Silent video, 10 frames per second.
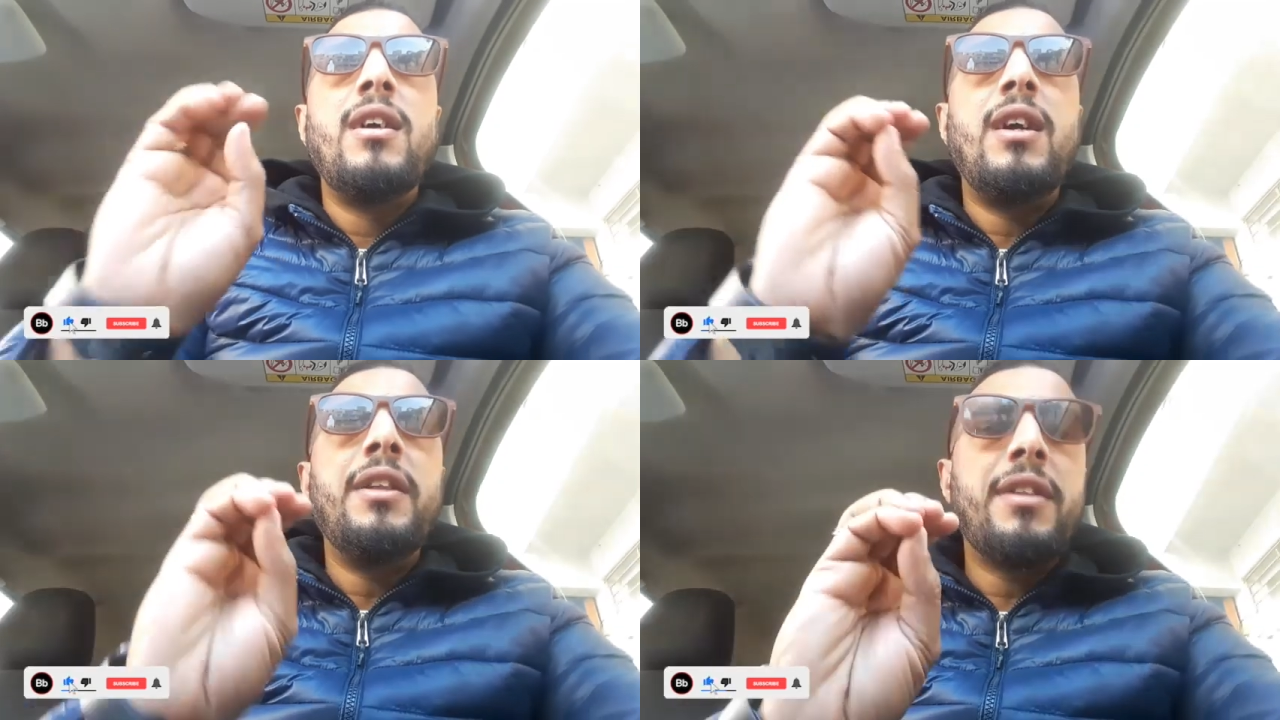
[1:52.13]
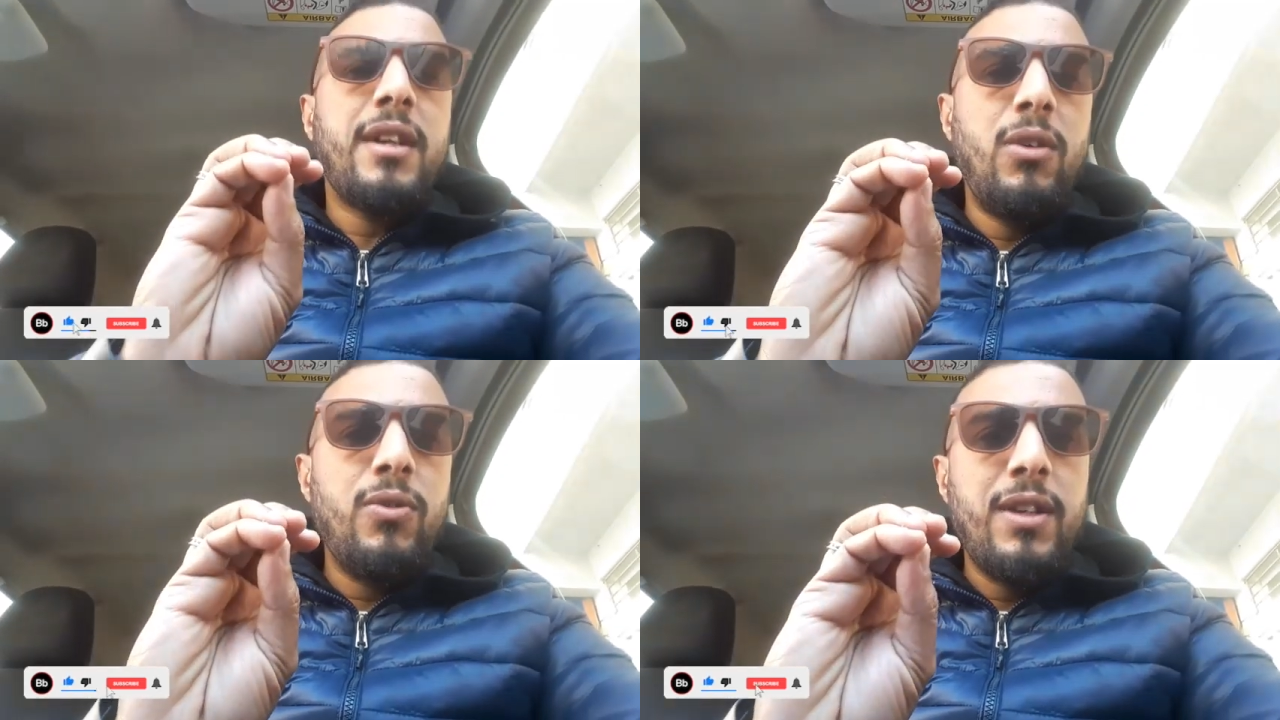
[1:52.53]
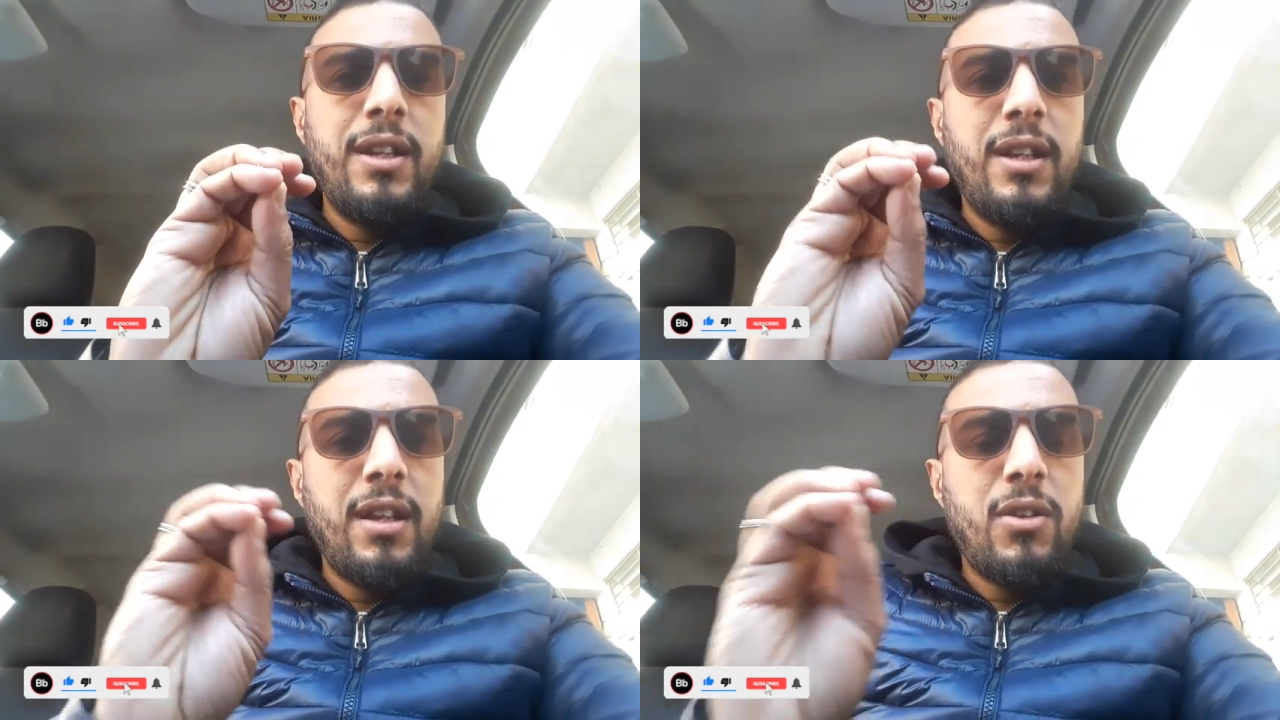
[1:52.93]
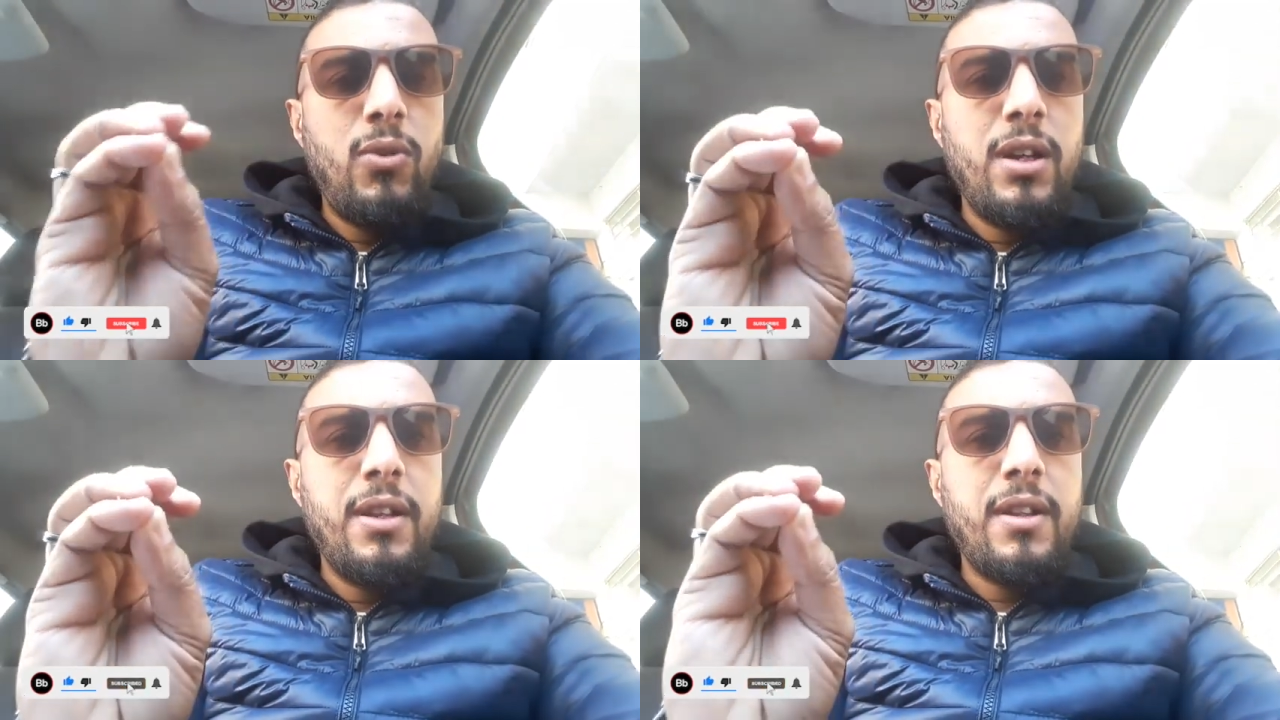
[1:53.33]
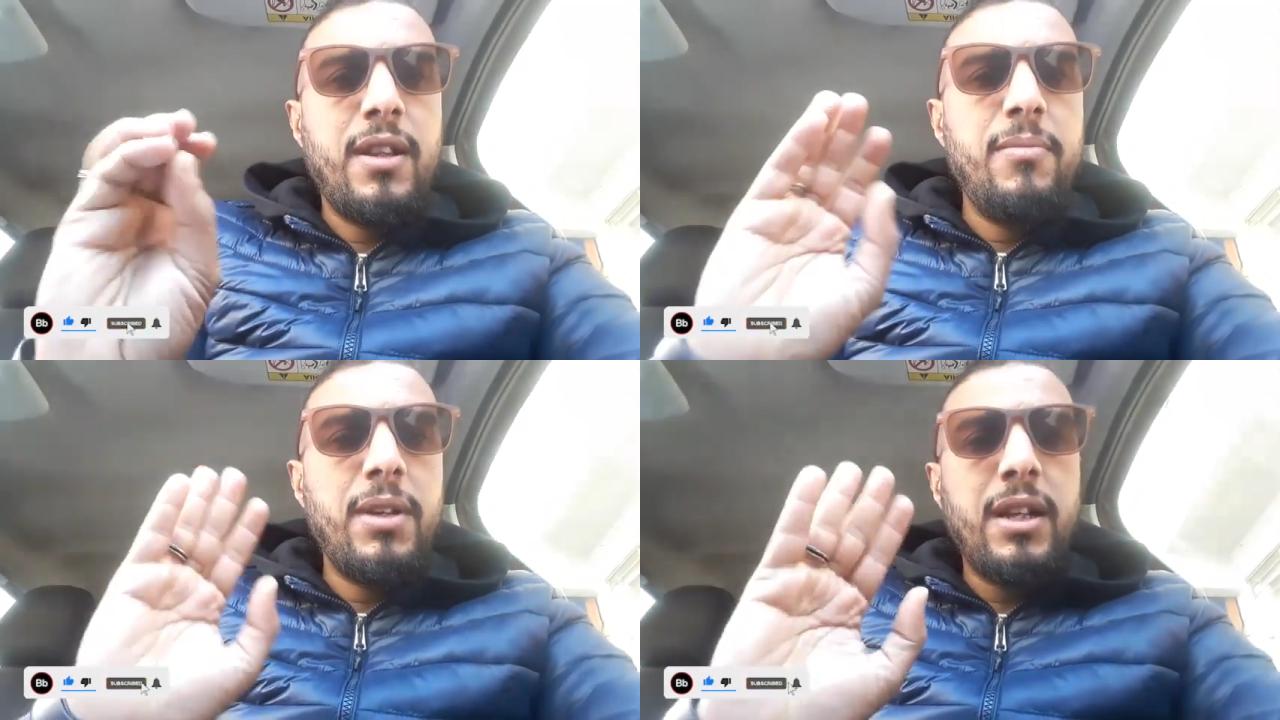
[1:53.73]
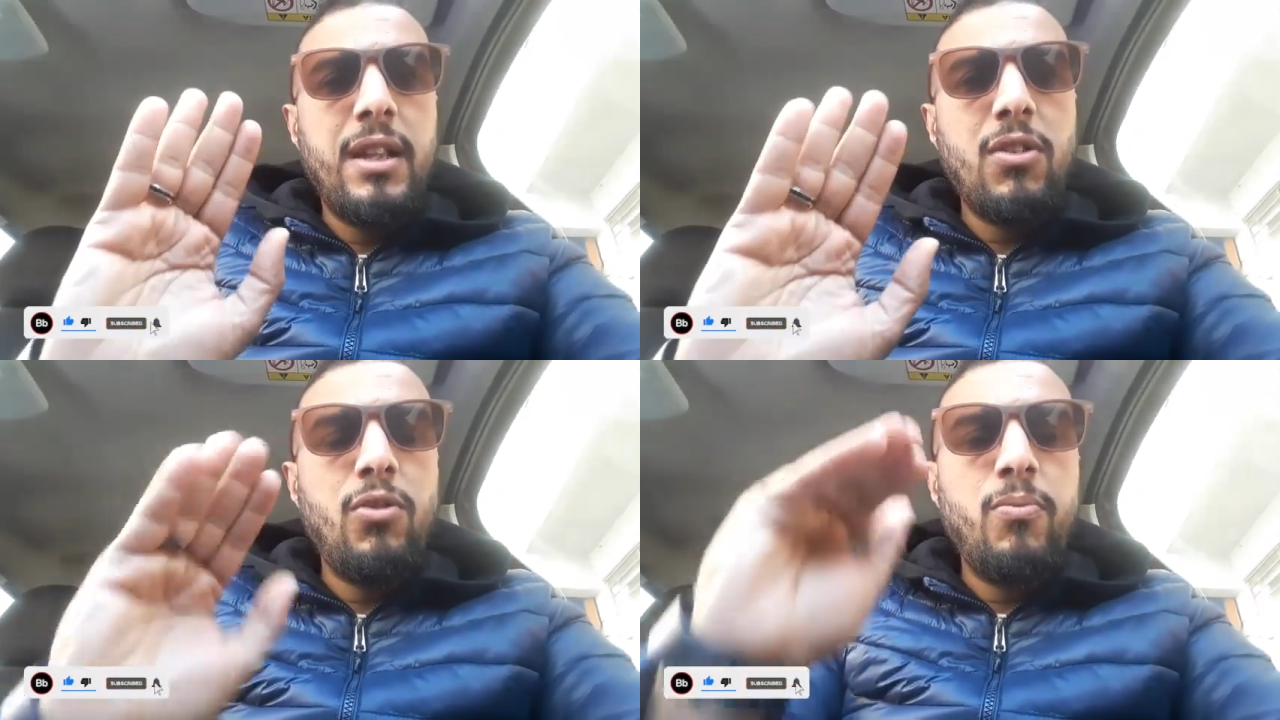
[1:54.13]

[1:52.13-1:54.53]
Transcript: عندك عاوتاني الاخوان كما قلت لكم